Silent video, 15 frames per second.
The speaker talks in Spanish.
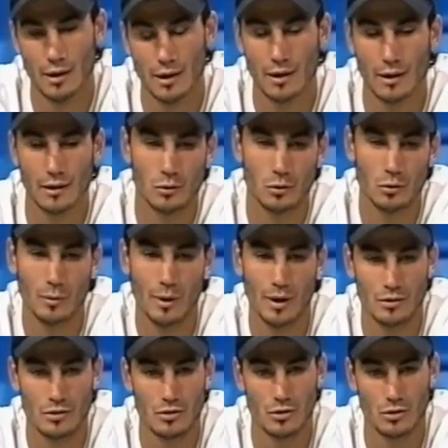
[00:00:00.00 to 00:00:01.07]
acá en
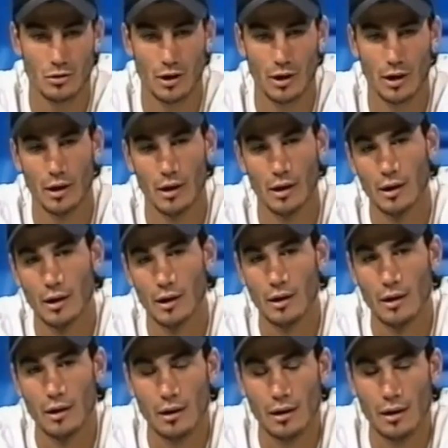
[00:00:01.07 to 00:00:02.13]
Tucumán yo creo que,
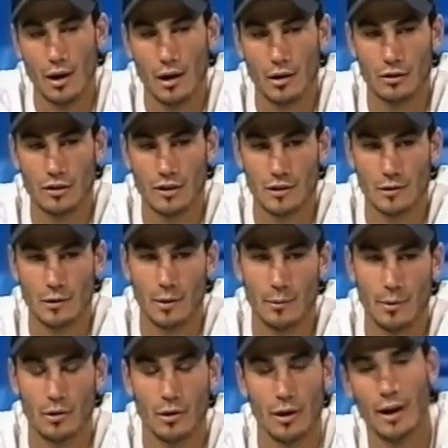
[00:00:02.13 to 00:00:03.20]
las cosas iban
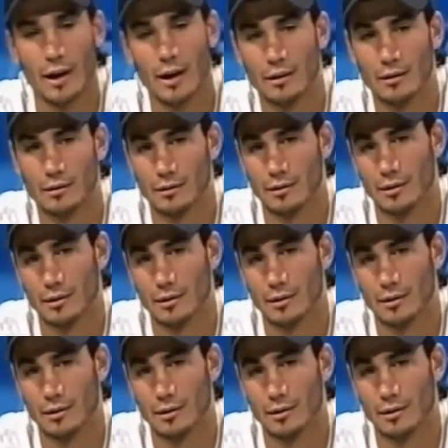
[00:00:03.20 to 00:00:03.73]
a mejorar.